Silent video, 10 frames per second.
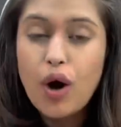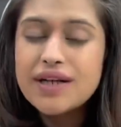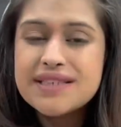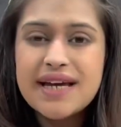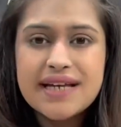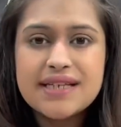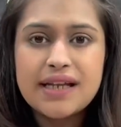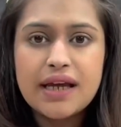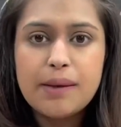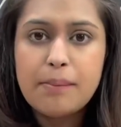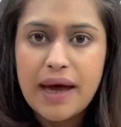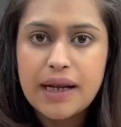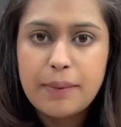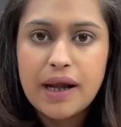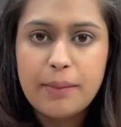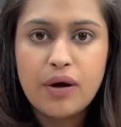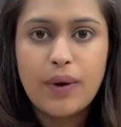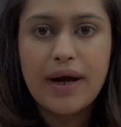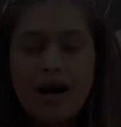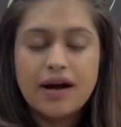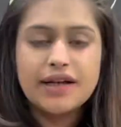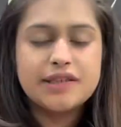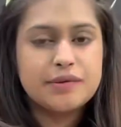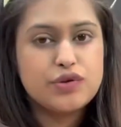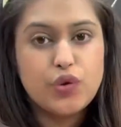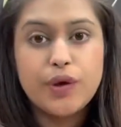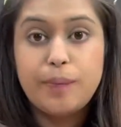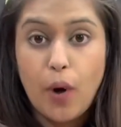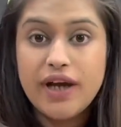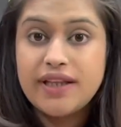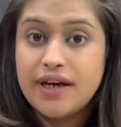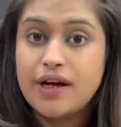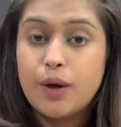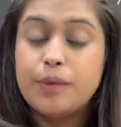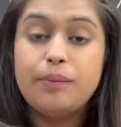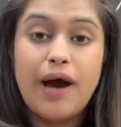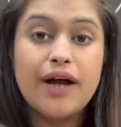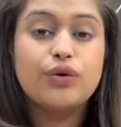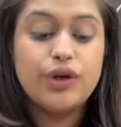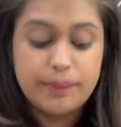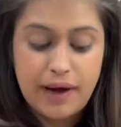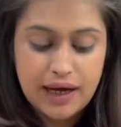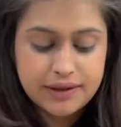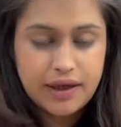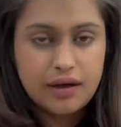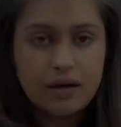और इसके ऐसे नहीं कि मैंने बड़ा मंगवाया अगर इसमें से कोई बॉय देख रहा अपनी बहन को ये बात रहा